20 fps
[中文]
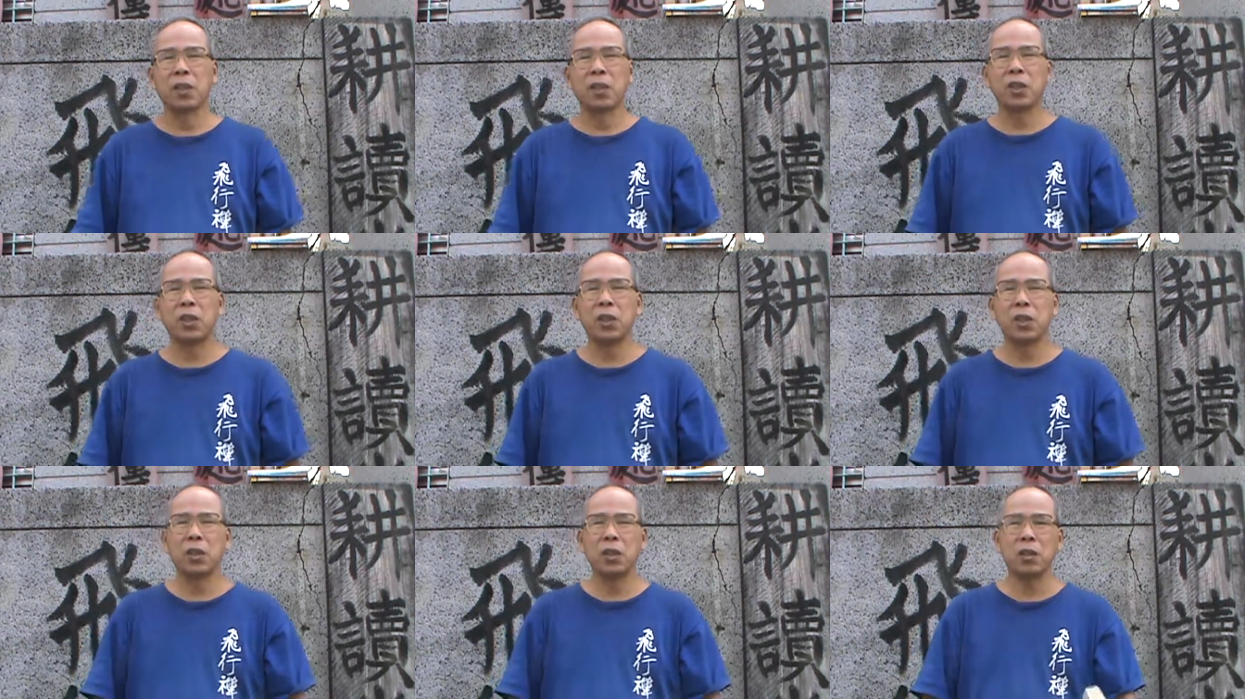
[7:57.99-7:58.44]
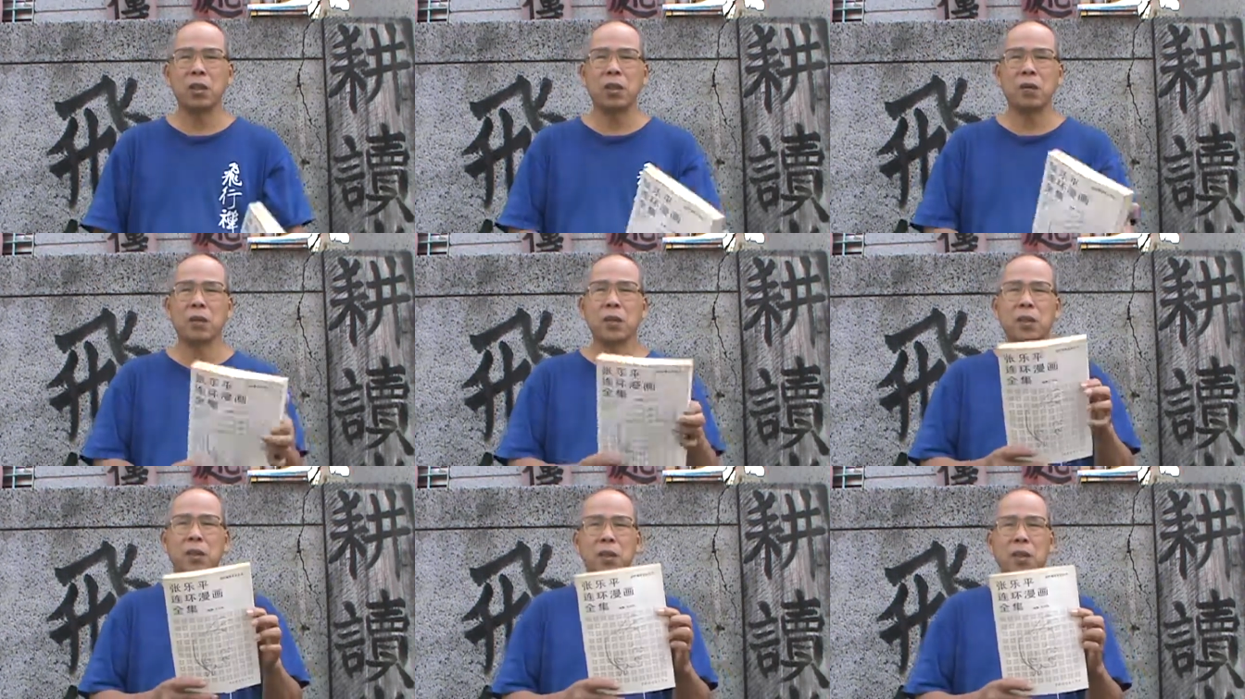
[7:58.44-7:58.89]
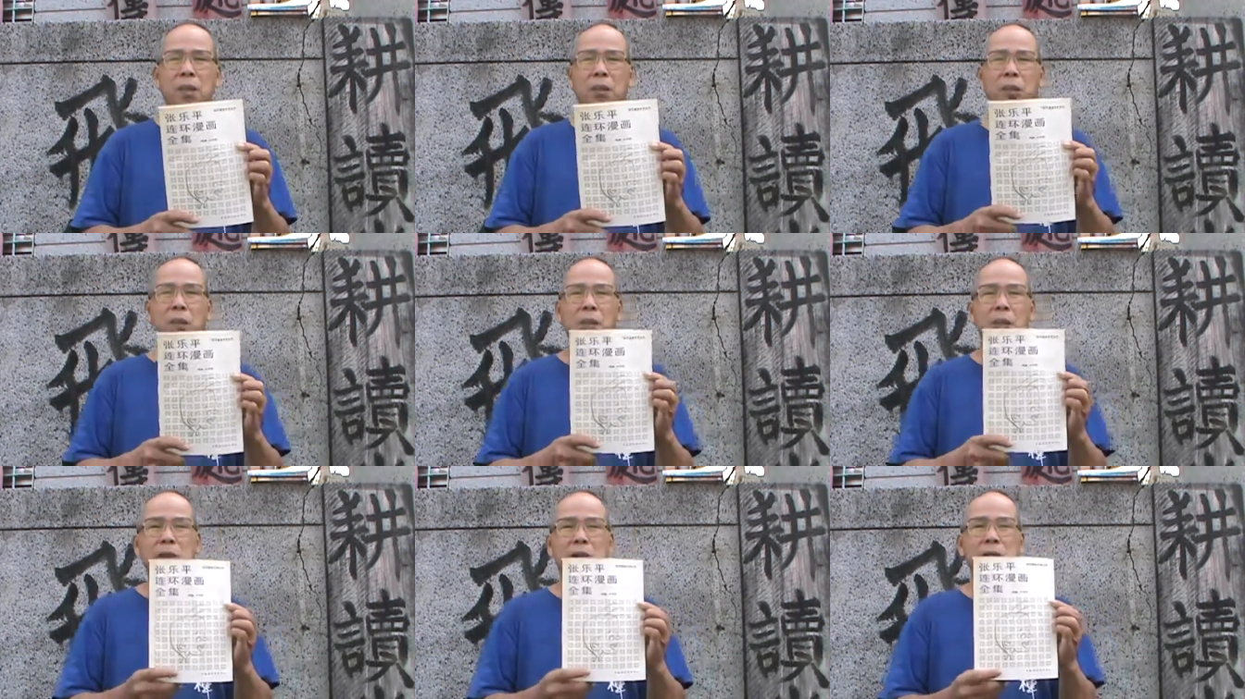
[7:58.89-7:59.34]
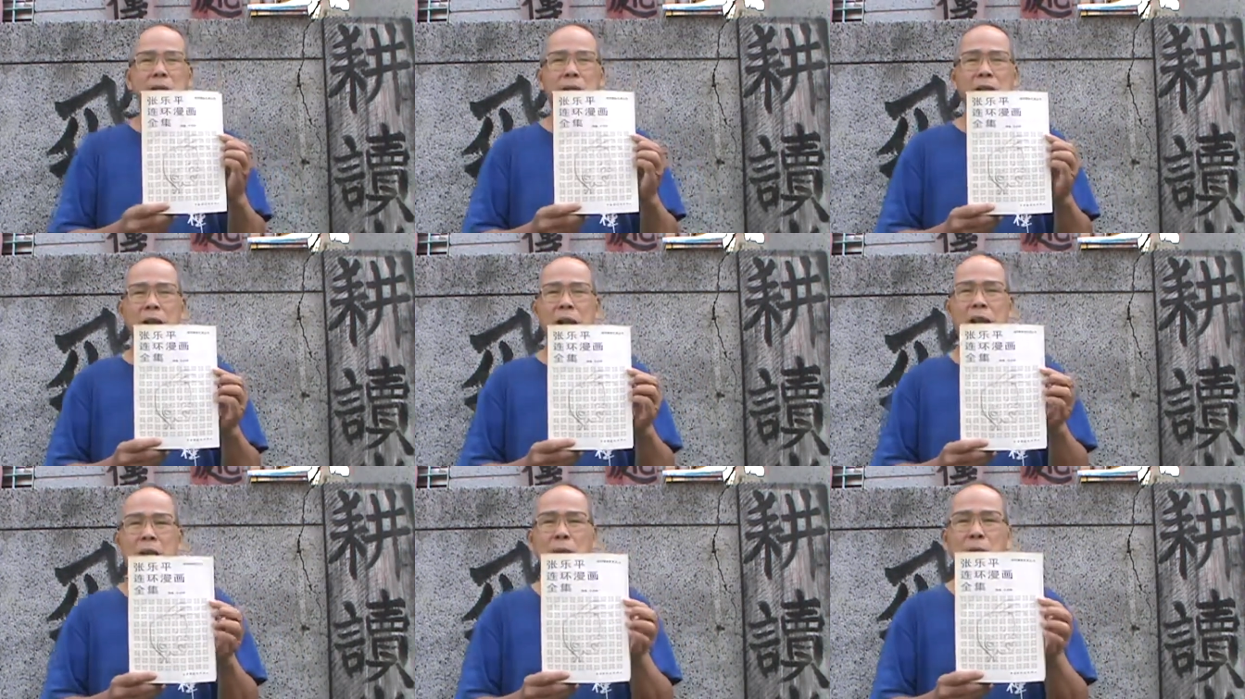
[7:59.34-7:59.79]
其实是因为这个关系，是
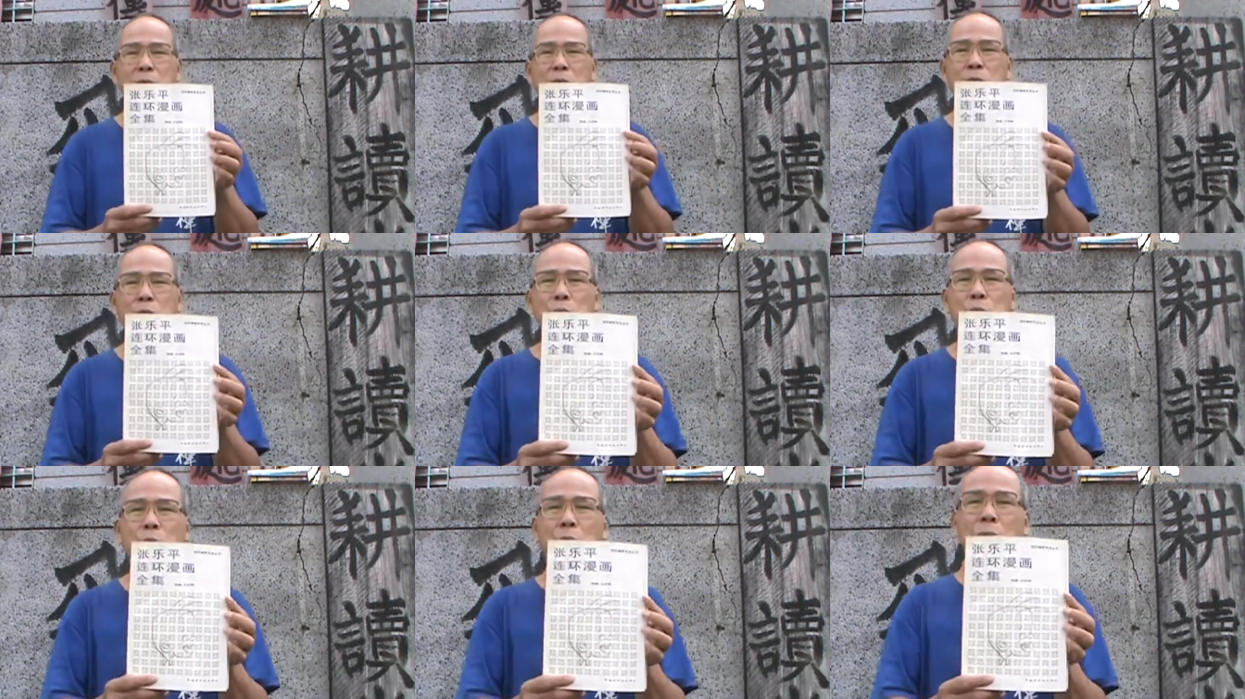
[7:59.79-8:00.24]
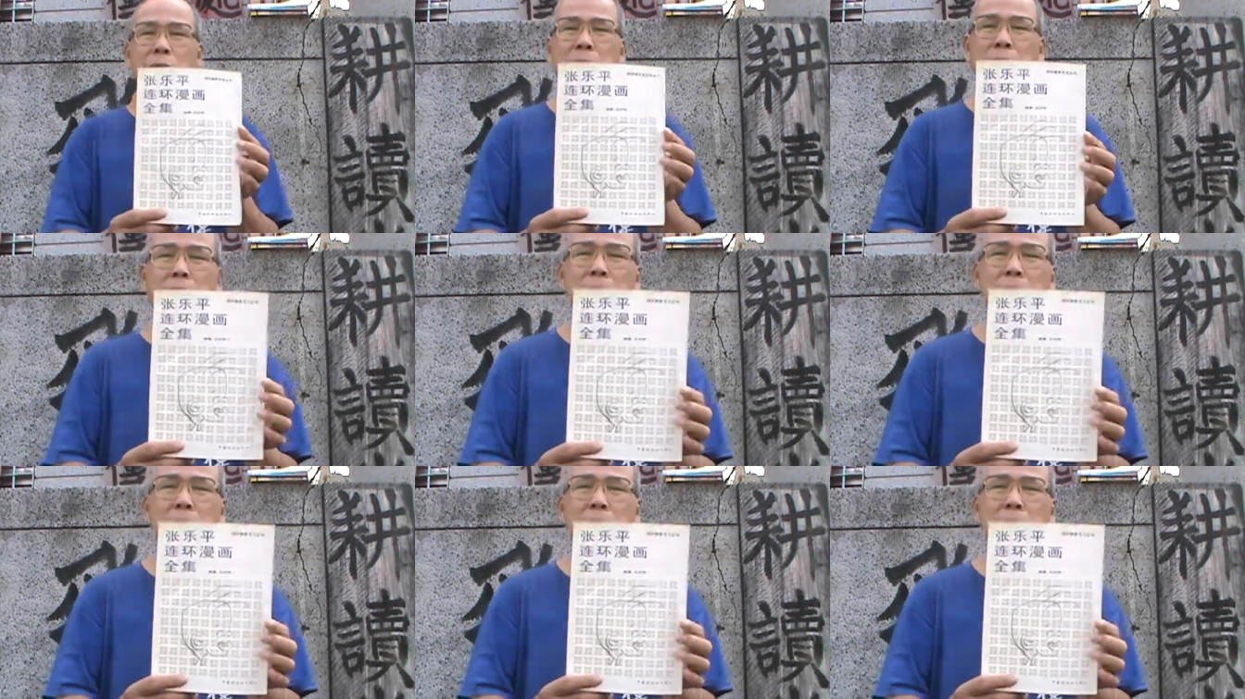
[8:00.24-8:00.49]
这本书啊。